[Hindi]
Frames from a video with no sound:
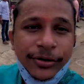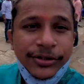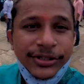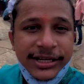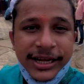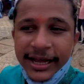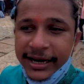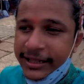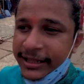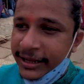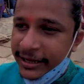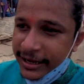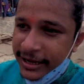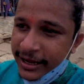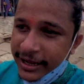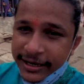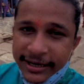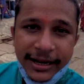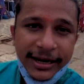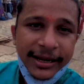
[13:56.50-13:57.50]
कुछ खरीदेंगे
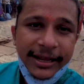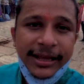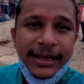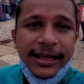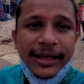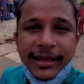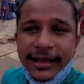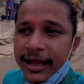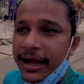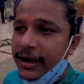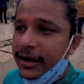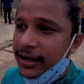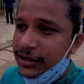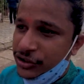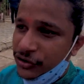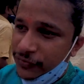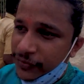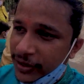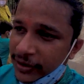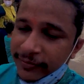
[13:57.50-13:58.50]
घर के लिए यहाँ का
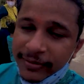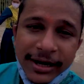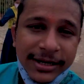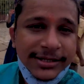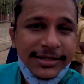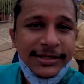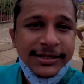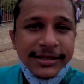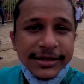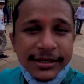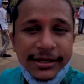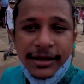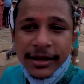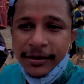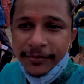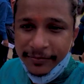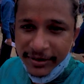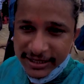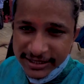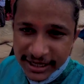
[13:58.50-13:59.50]
जो फेमस
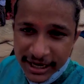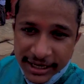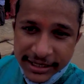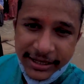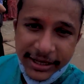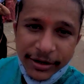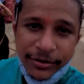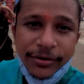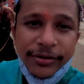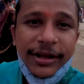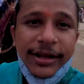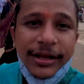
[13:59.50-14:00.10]
प्रसाद है वो